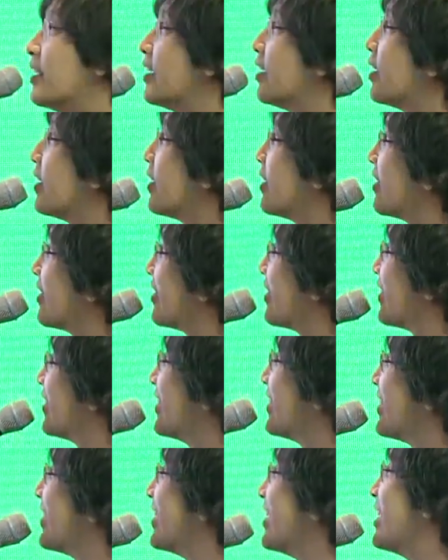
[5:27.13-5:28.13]
예, 이런
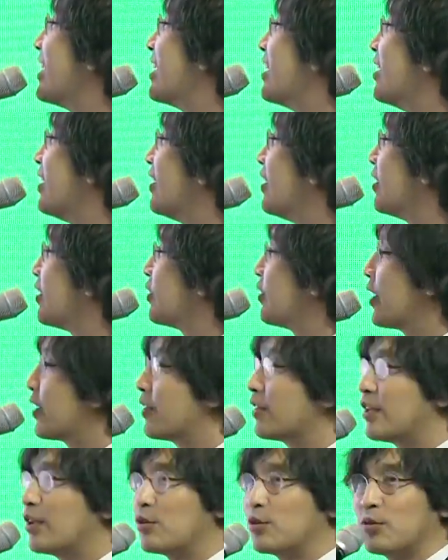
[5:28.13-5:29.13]
어,
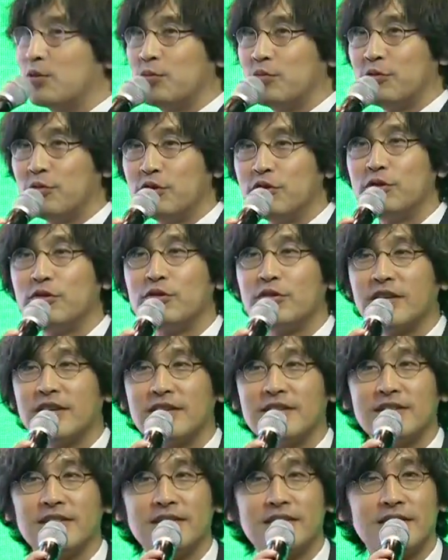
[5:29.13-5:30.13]
최근에 또
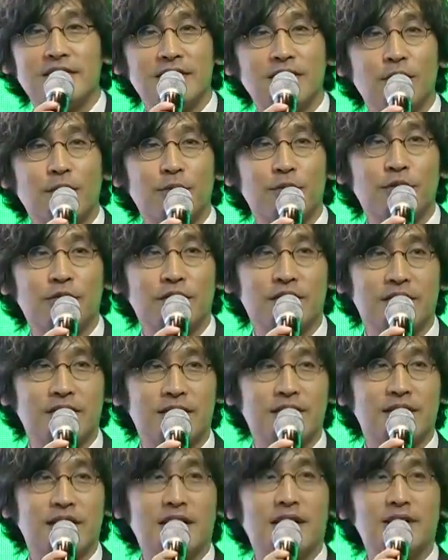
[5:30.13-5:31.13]
문유라는 웹툰을
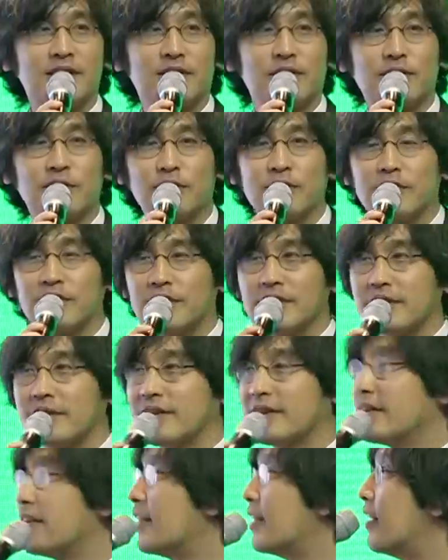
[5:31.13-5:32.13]
시작하셨던데
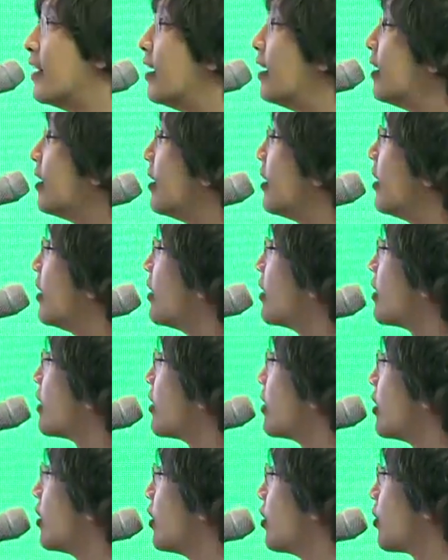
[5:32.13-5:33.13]
아,
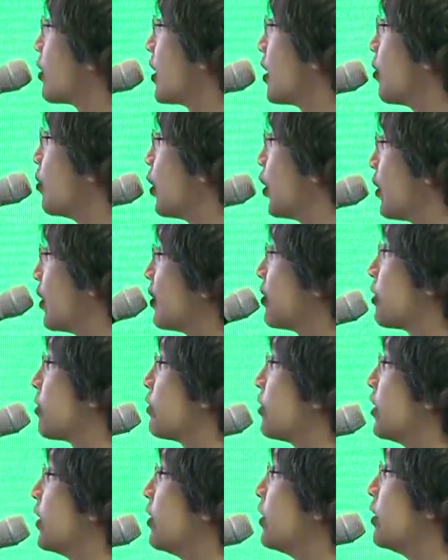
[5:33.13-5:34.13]
이렇게
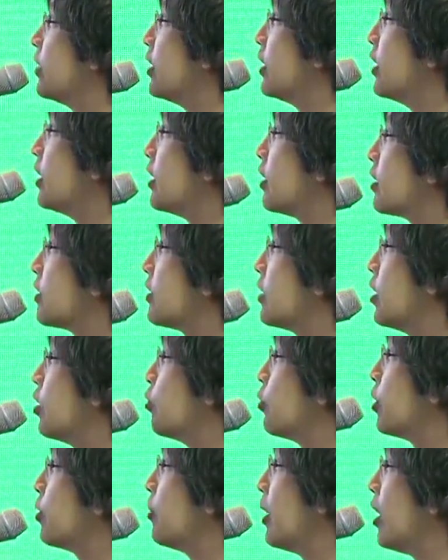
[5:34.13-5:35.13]
변하셨고요. 그
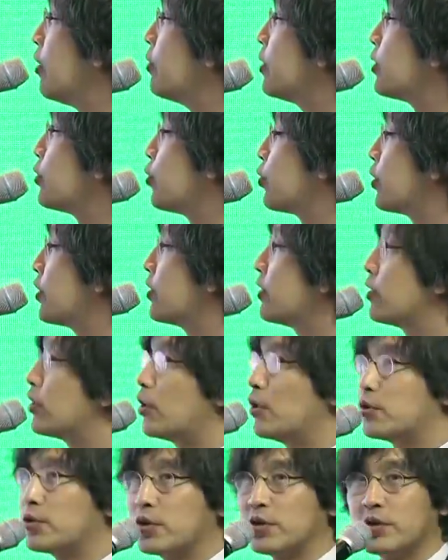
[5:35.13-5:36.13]
다음에 마음의 소리는
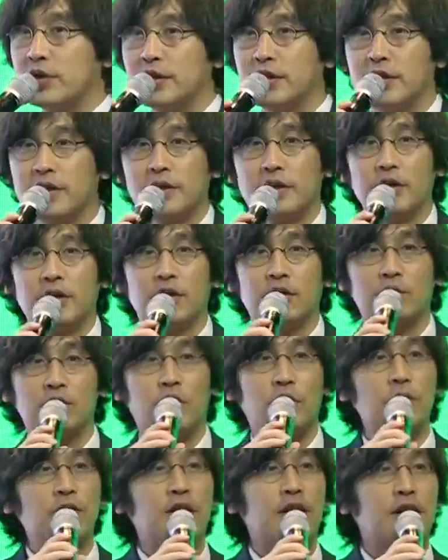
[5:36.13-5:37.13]
여전히 어,
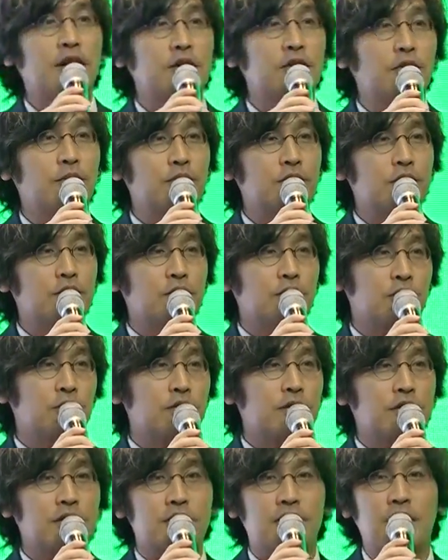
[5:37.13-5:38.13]
천회가 넘는
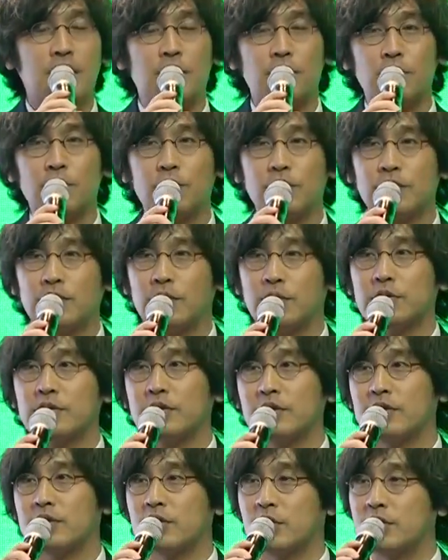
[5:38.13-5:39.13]
연재를 하고
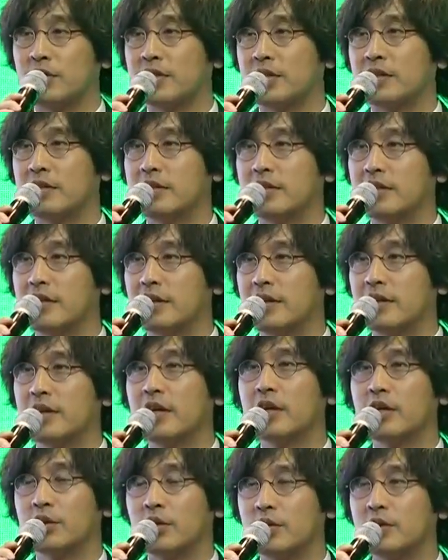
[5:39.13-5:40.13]
여전히 절찬리에
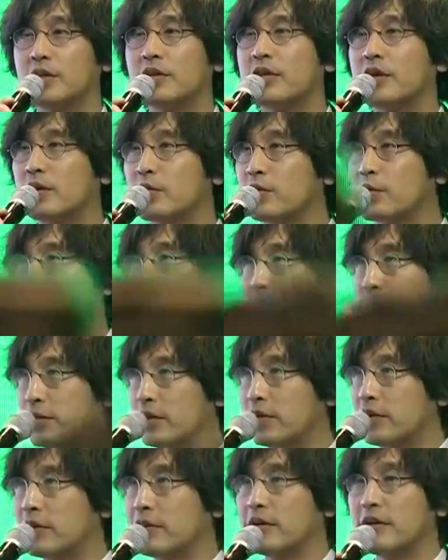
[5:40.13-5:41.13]
연재되고
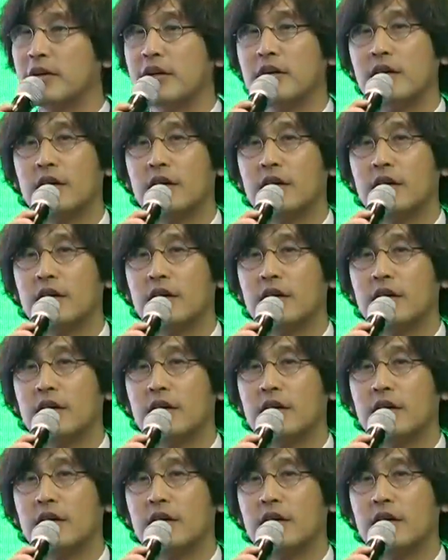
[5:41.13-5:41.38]
있고요.